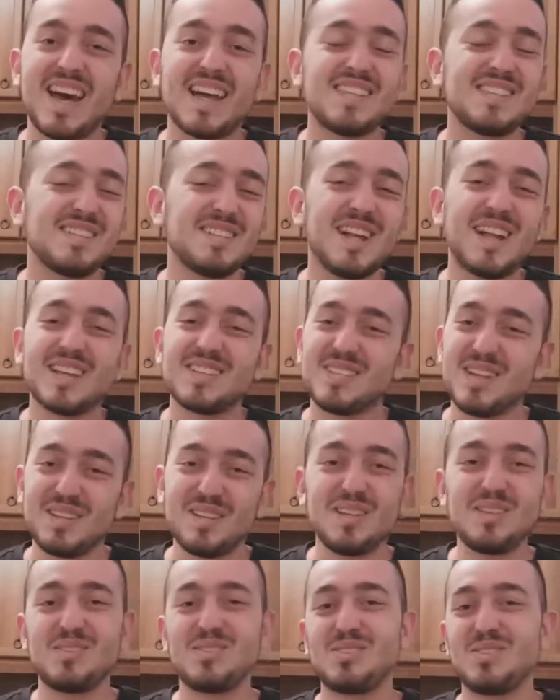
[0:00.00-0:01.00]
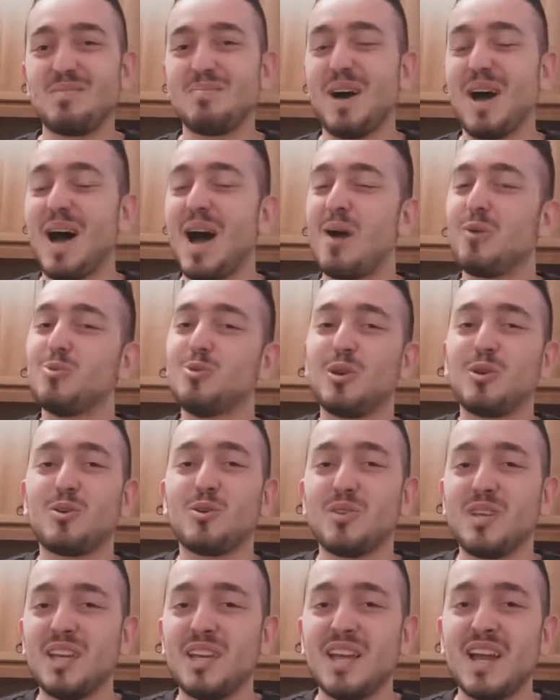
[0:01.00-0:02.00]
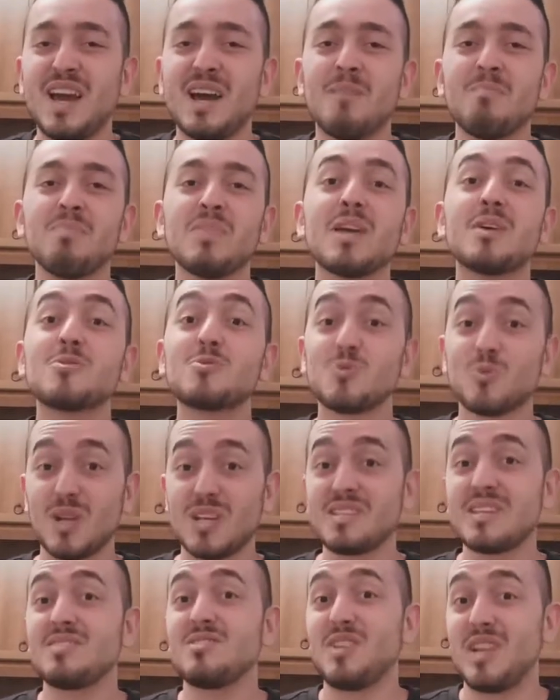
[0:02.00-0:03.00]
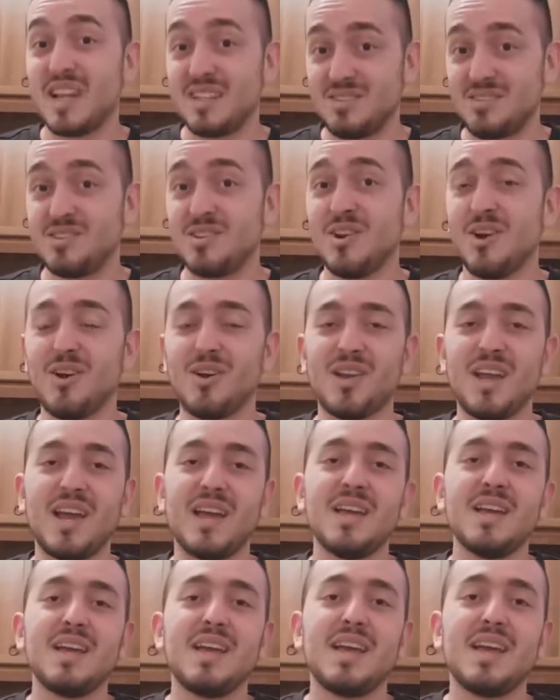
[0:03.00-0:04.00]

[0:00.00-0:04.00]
anzi della sanissima autoironia sull'esagerazione.